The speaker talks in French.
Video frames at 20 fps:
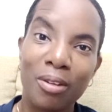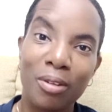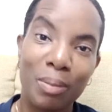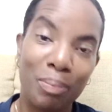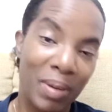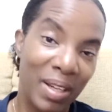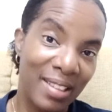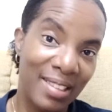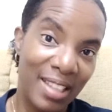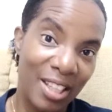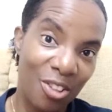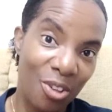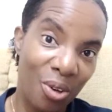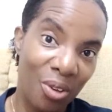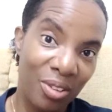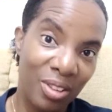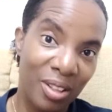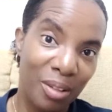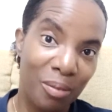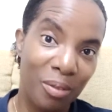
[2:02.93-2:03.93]

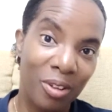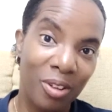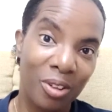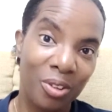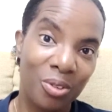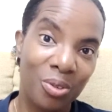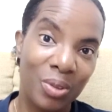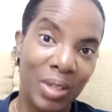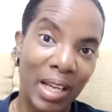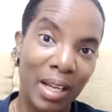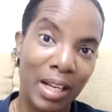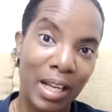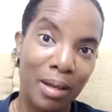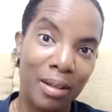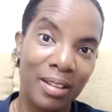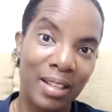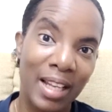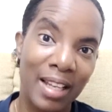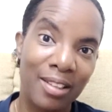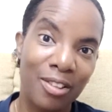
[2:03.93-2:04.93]
précédente, en tout cas
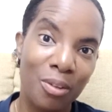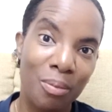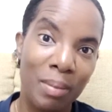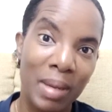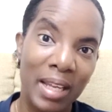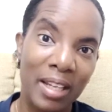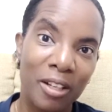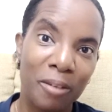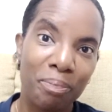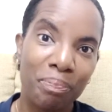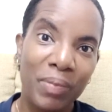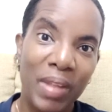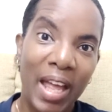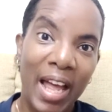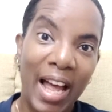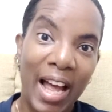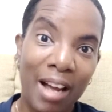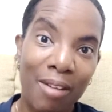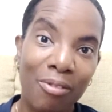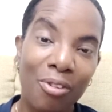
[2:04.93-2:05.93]
la, semaine
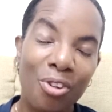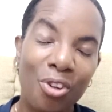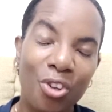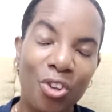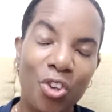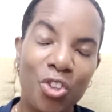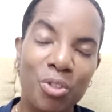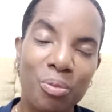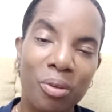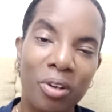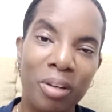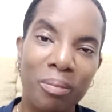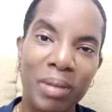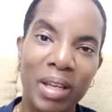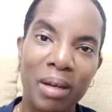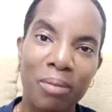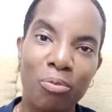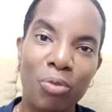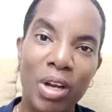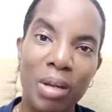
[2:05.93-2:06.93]
avant l'enclenchement, eh
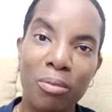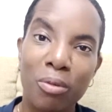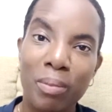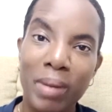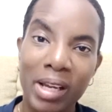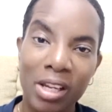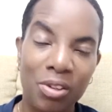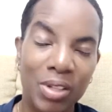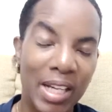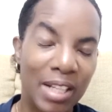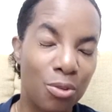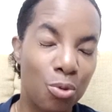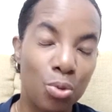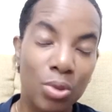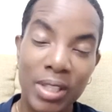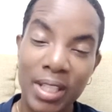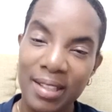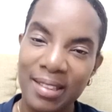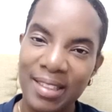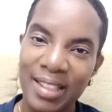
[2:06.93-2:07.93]
bien moi et mon mari, on a
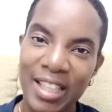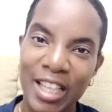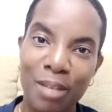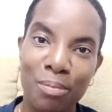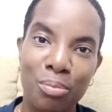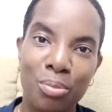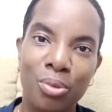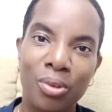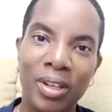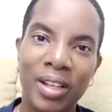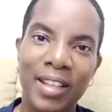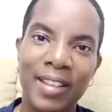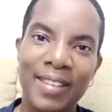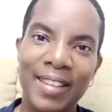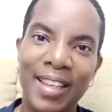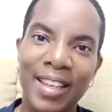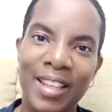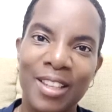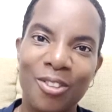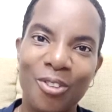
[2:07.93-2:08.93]
tout essayé pour
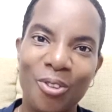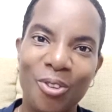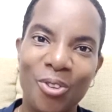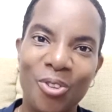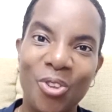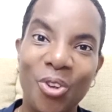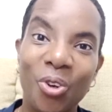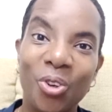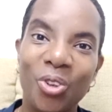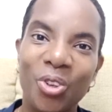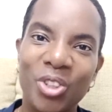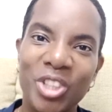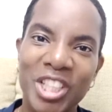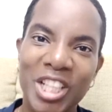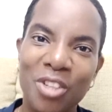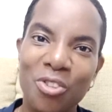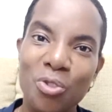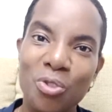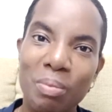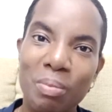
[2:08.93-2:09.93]
essayer
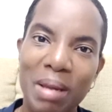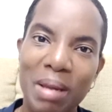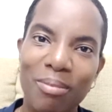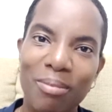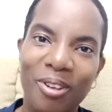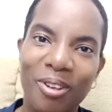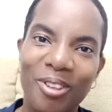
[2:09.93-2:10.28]
d'enclencher nous-mêmes